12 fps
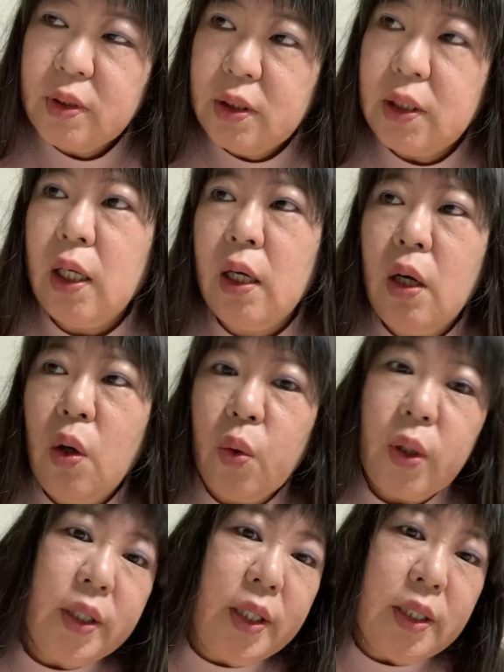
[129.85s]
じゃあ、お
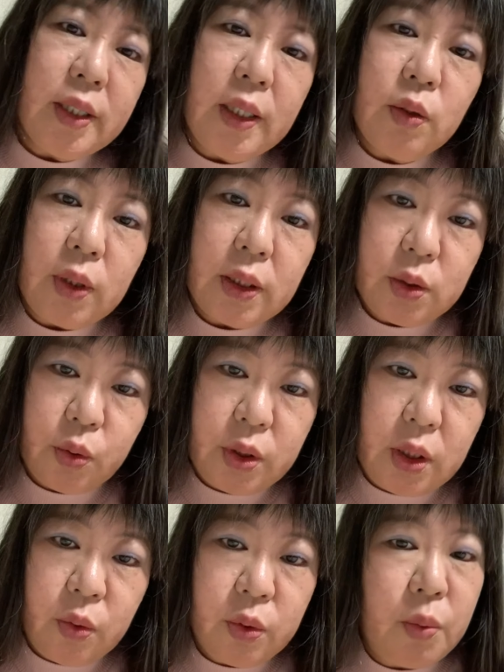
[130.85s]
金以外の価値とし
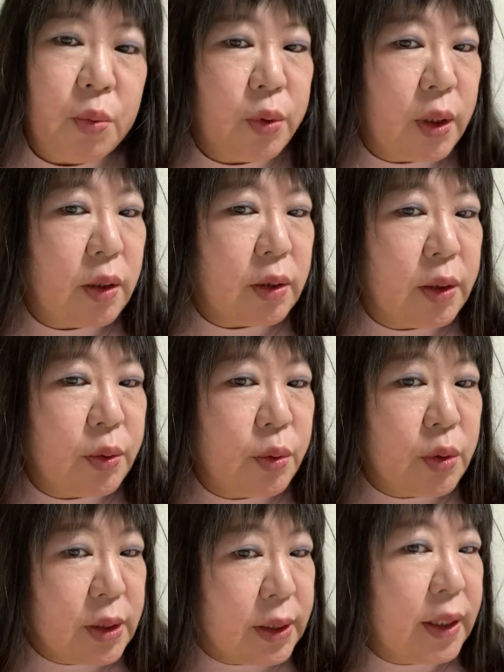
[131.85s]
てどんなものがあるかという
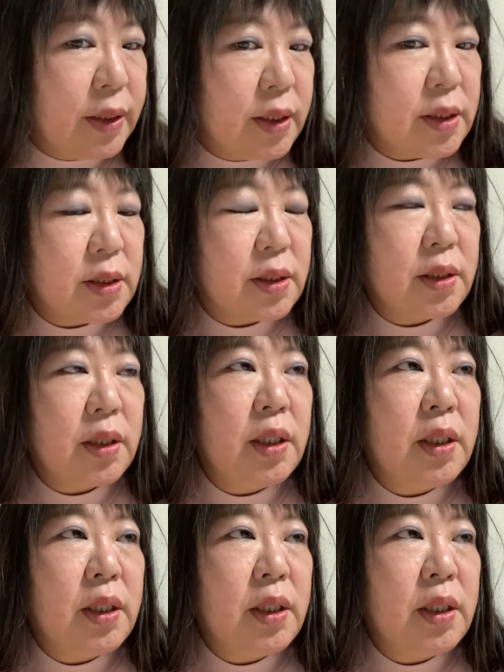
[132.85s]
と時間です。